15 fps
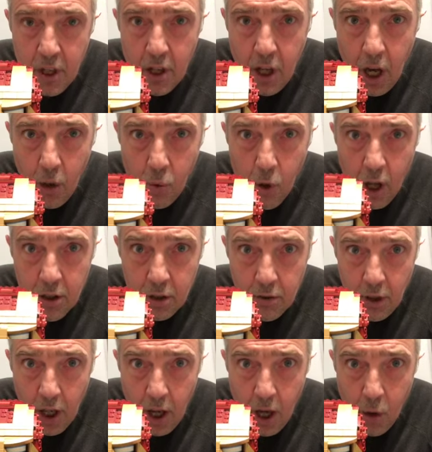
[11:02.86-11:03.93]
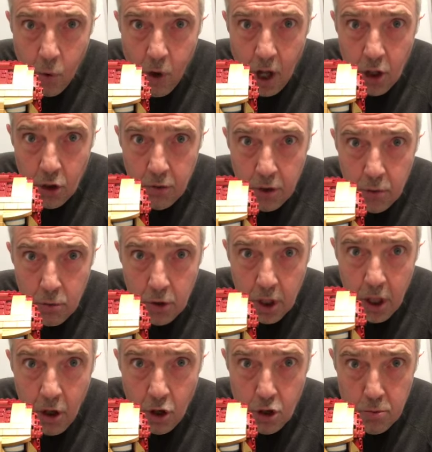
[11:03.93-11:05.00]
augurando, augurandovi tutte le
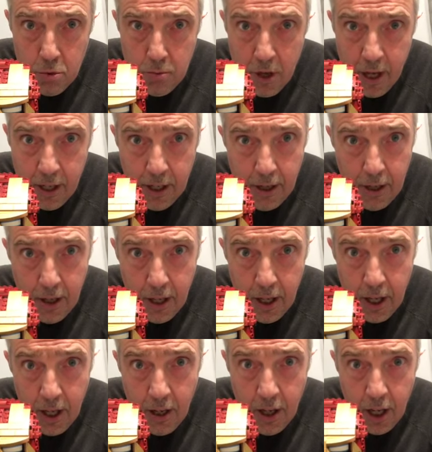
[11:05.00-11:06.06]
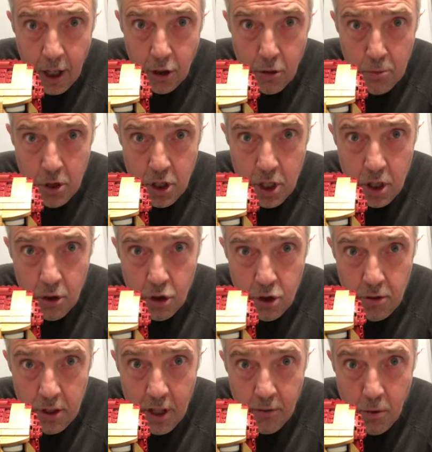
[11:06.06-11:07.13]
cose più belle e a Dio piacendo ci
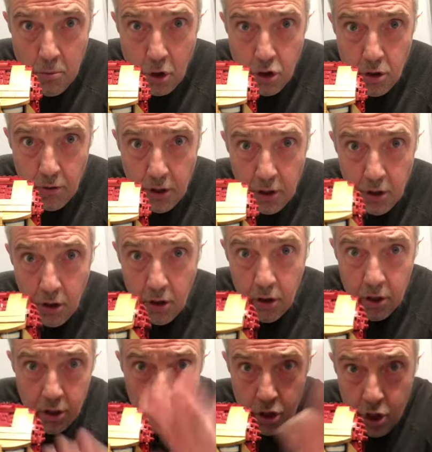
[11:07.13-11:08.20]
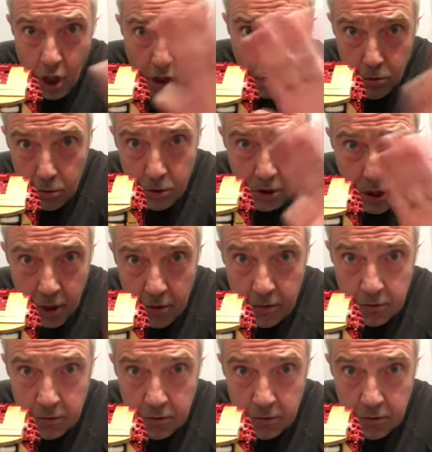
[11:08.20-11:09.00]
vediamo al prossimo video. Ciao a tutti!